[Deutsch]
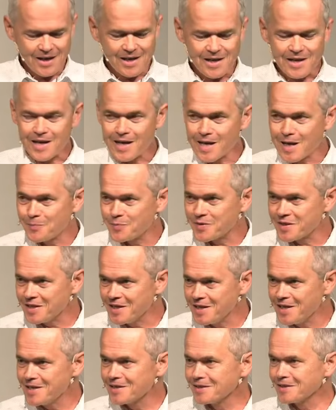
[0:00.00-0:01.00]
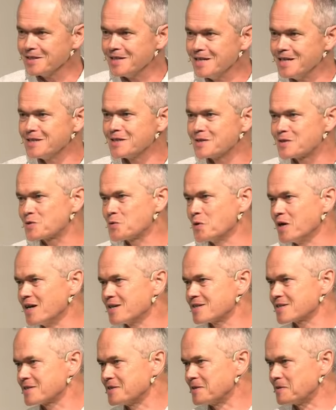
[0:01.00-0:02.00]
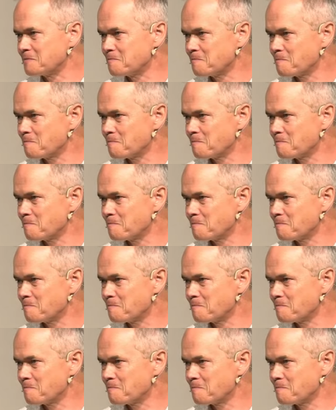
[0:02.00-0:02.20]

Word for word: Gebt ihr ihnen zu essen.